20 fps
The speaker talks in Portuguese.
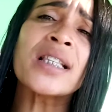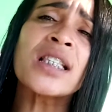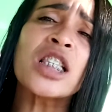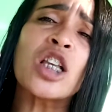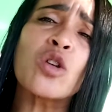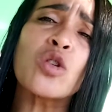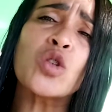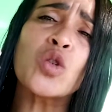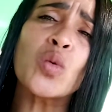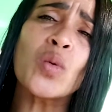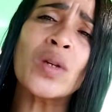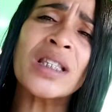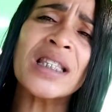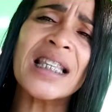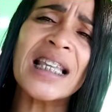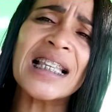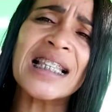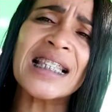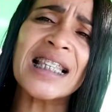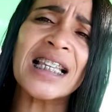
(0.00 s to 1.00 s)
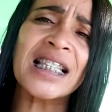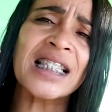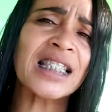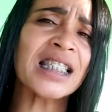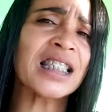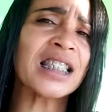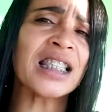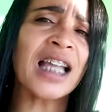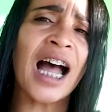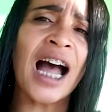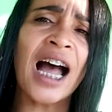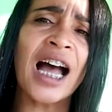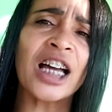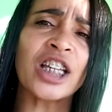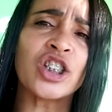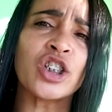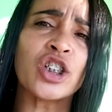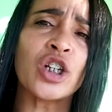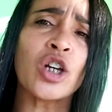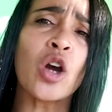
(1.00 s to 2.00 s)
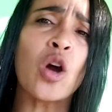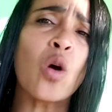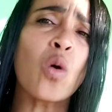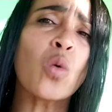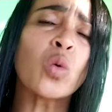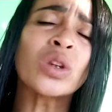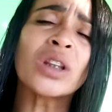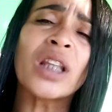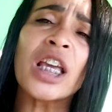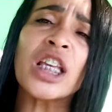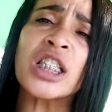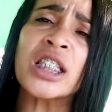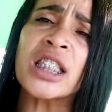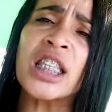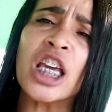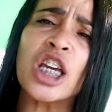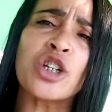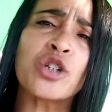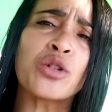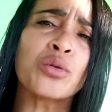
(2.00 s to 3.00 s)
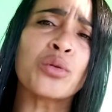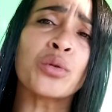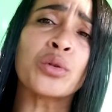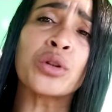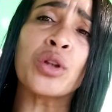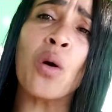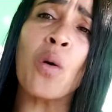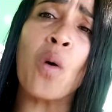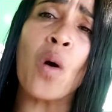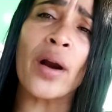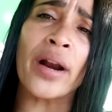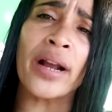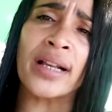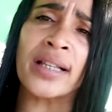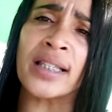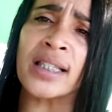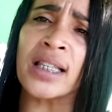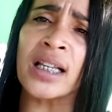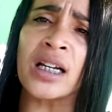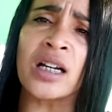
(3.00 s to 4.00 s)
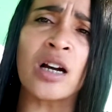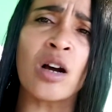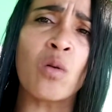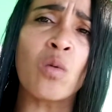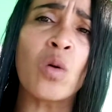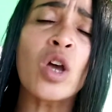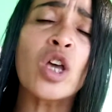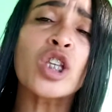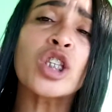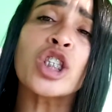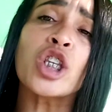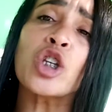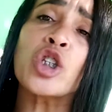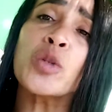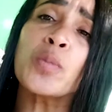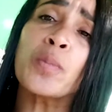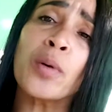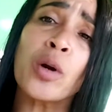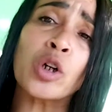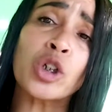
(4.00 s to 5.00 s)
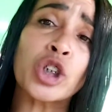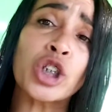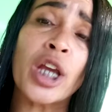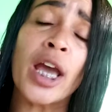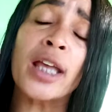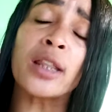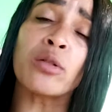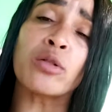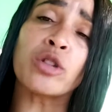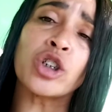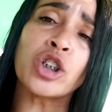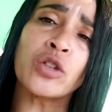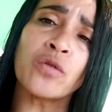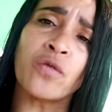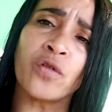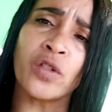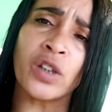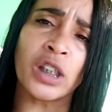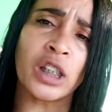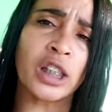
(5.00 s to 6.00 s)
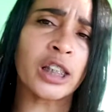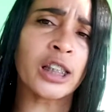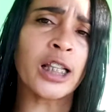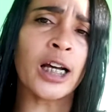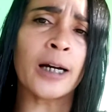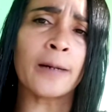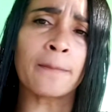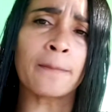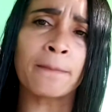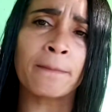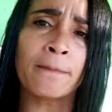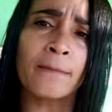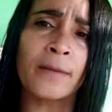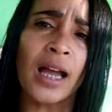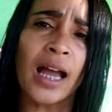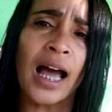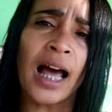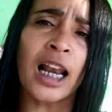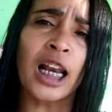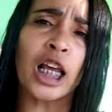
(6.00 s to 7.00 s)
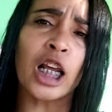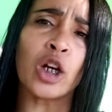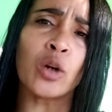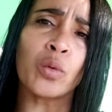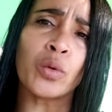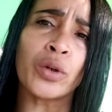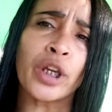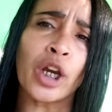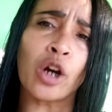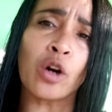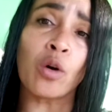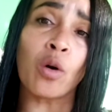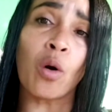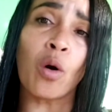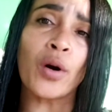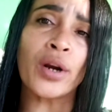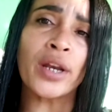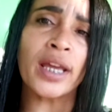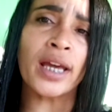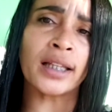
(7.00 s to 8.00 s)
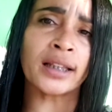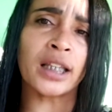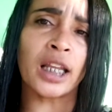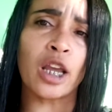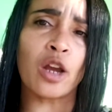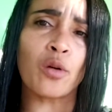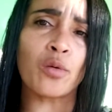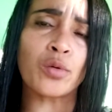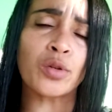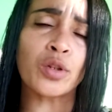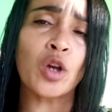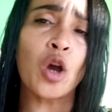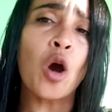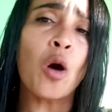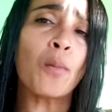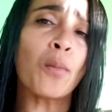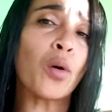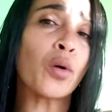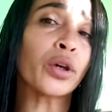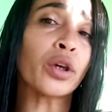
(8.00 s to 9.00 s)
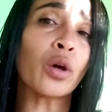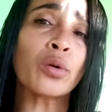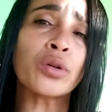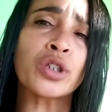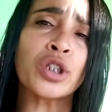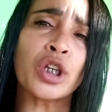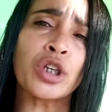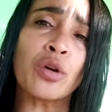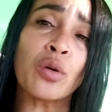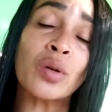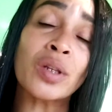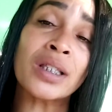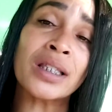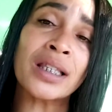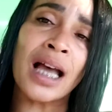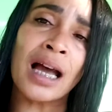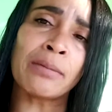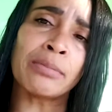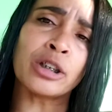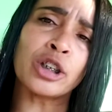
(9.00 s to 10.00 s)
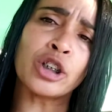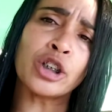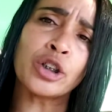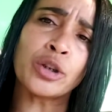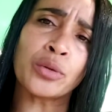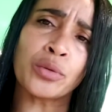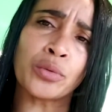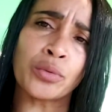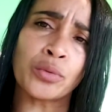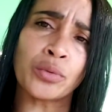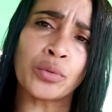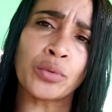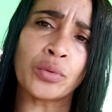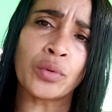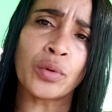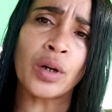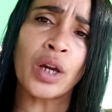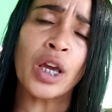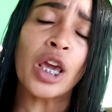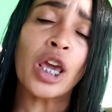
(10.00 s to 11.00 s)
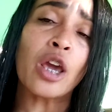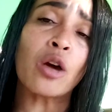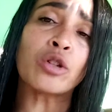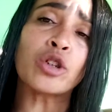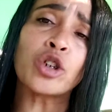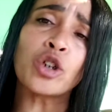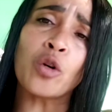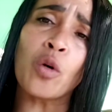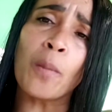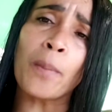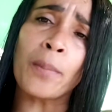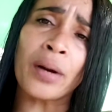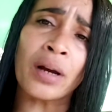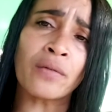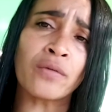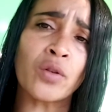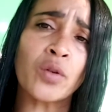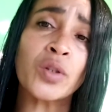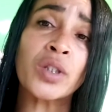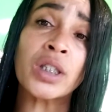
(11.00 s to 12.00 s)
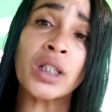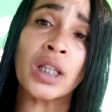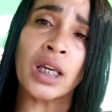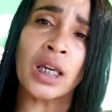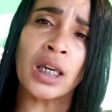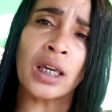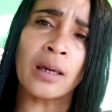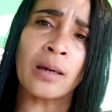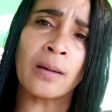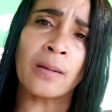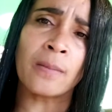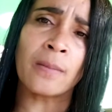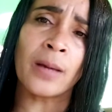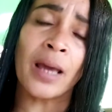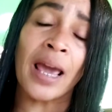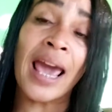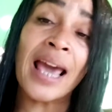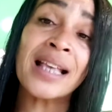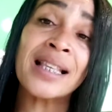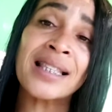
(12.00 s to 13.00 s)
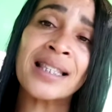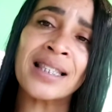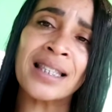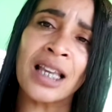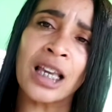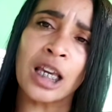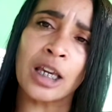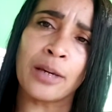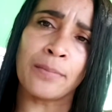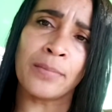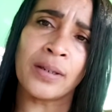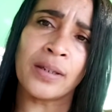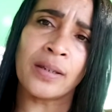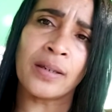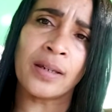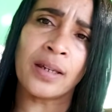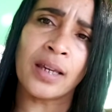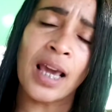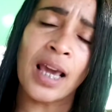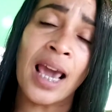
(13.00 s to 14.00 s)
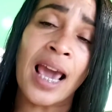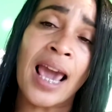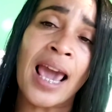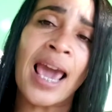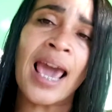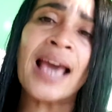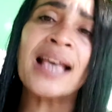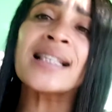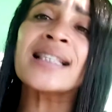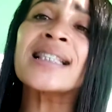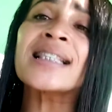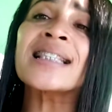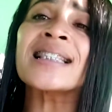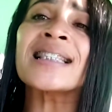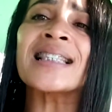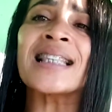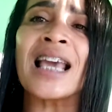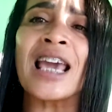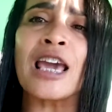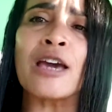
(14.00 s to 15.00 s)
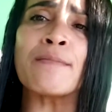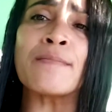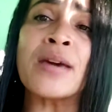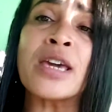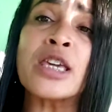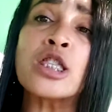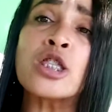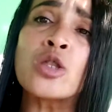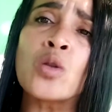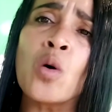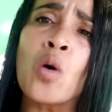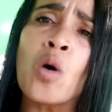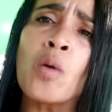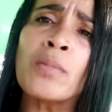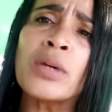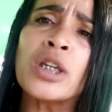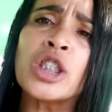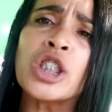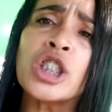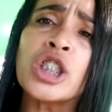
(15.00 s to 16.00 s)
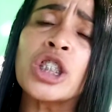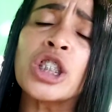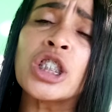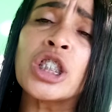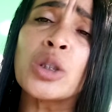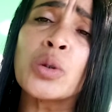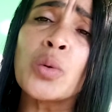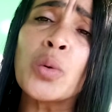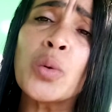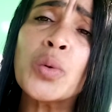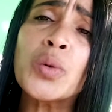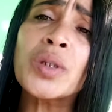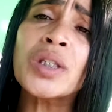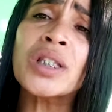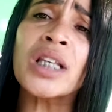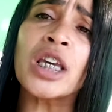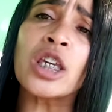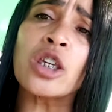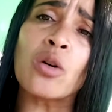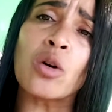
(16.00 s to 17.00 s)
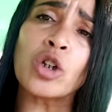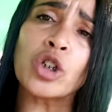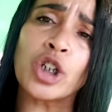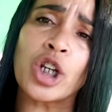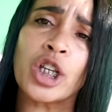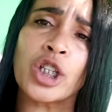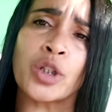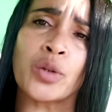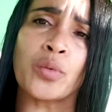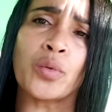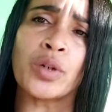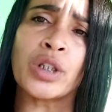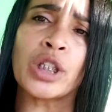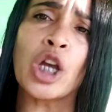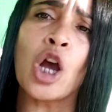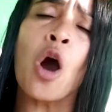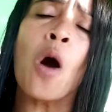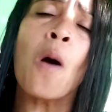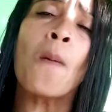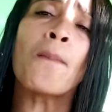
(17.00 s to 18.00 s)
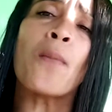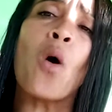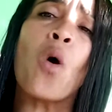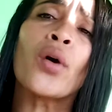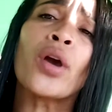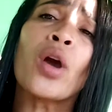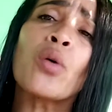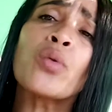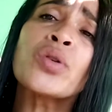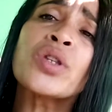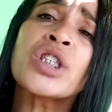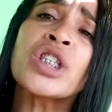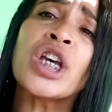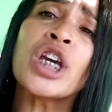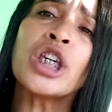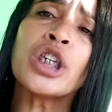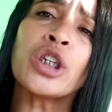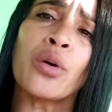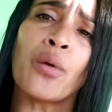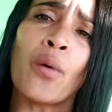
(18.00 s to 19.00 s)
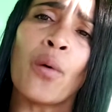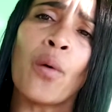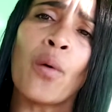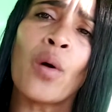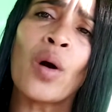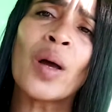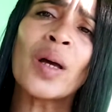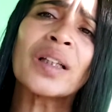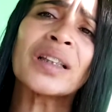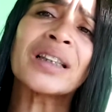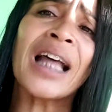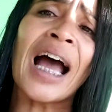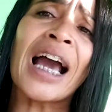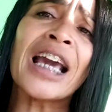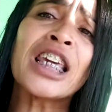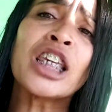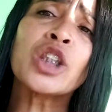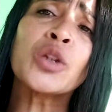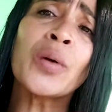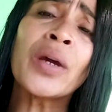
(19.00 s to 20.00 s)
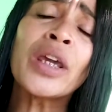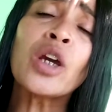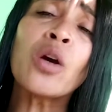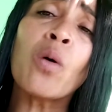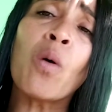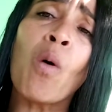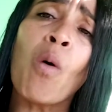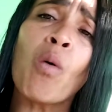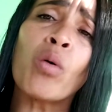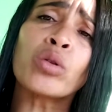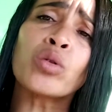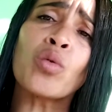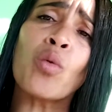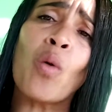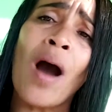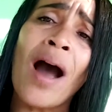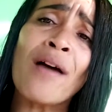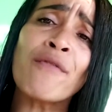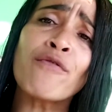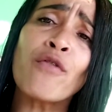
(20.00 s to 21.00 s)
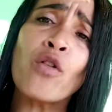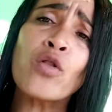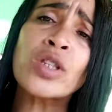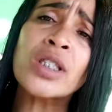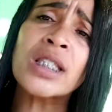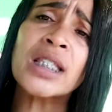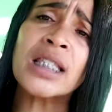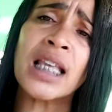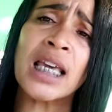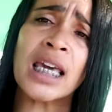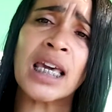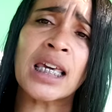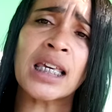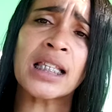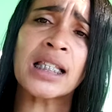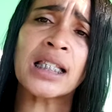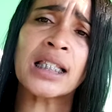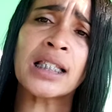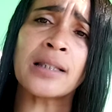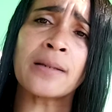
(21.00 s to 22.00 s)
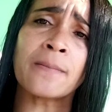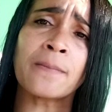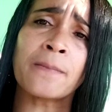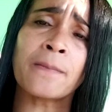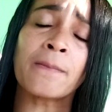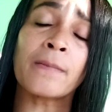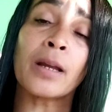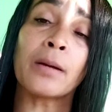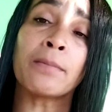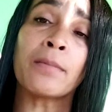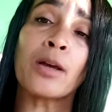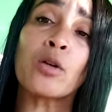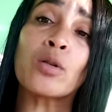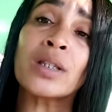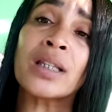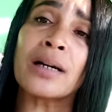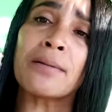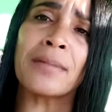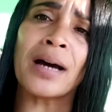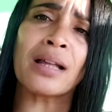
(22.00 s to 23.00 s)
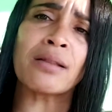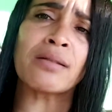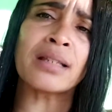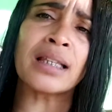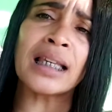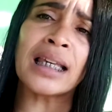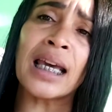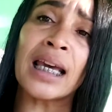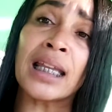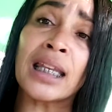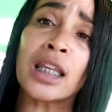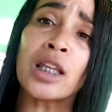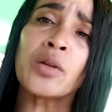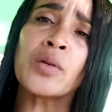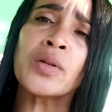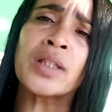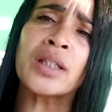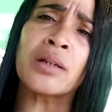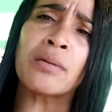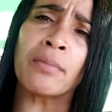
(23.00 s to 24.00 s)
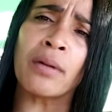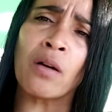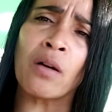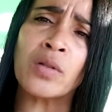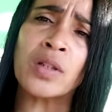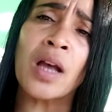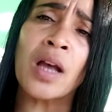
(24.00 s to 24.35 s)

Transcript: são suas necessidades, o desejo do teu coração, seus projetos de vida. Aleluia, glória a Deus, porque o Senhor sabe de tudo. Eu digo para você, recebe. Recebe em nome do Senhor Jesus, porque o Senhor está indo encontro a vocês meus amados e queridos irmãos,